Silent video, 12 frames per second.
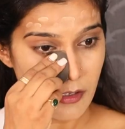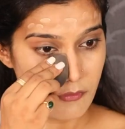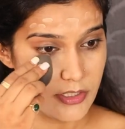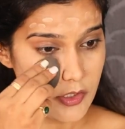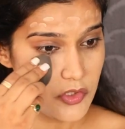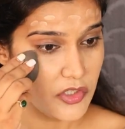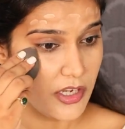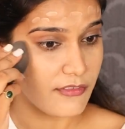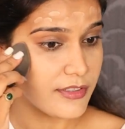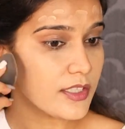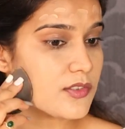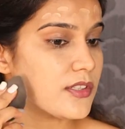कवरेज
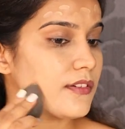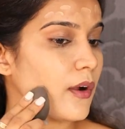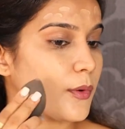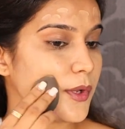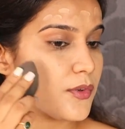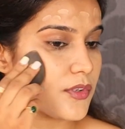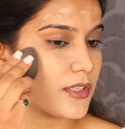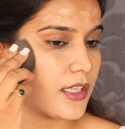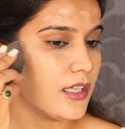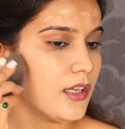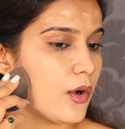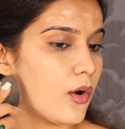काफ़ी अच्छी है फाउंडेशन
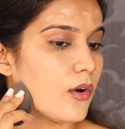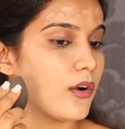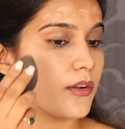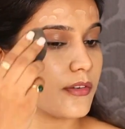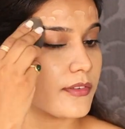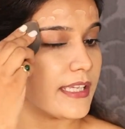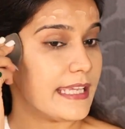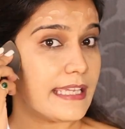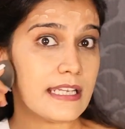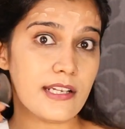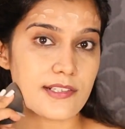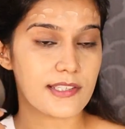की और
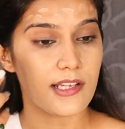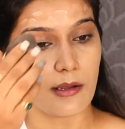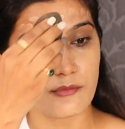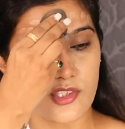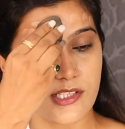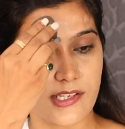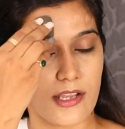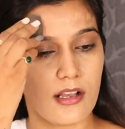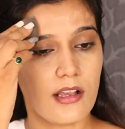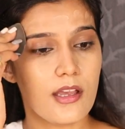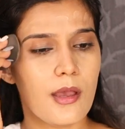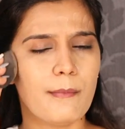एक ही लेयर से काम चल
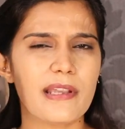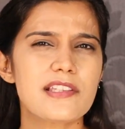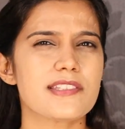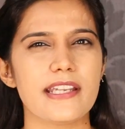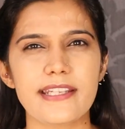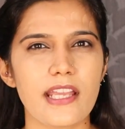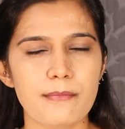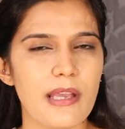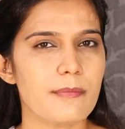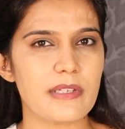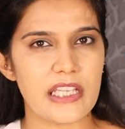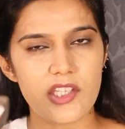जाएगा बिकॉज डे टाइम
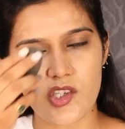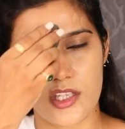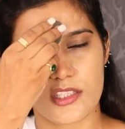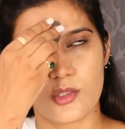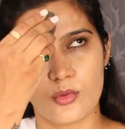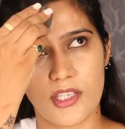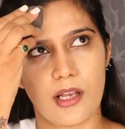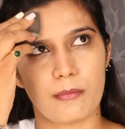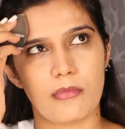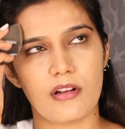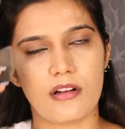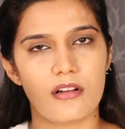पे आप नहीं चाहते हो कि
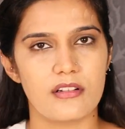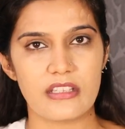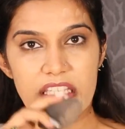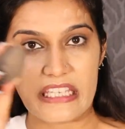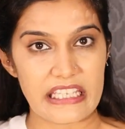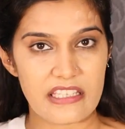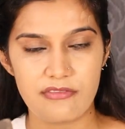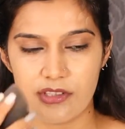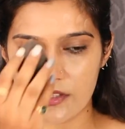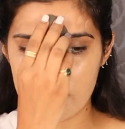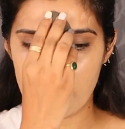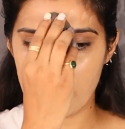आपका केक ही फेस